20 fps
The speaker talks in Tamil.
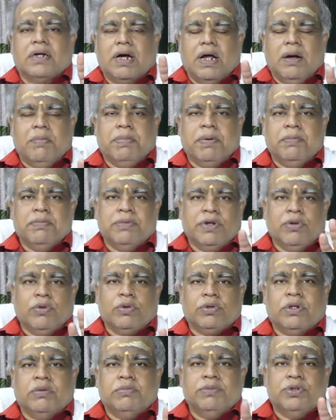கல்பம்
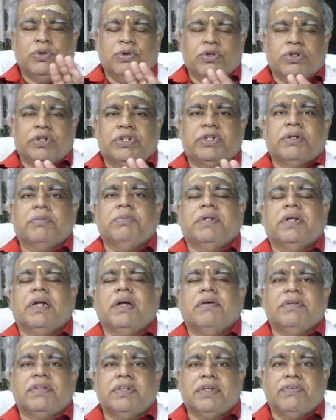நிருக்தம் ஜோதிஷம்
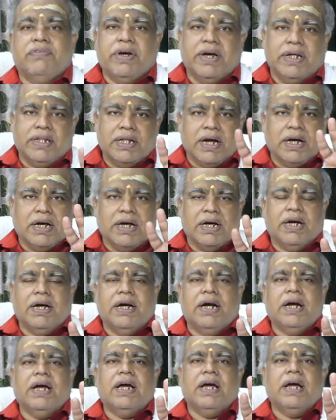இதில் வந்து
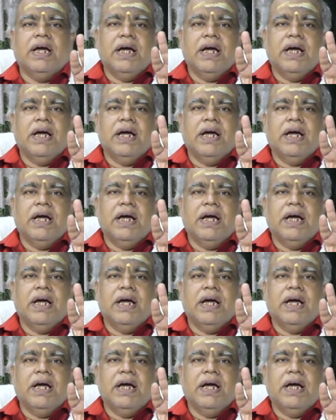வேதாங்கங்களில்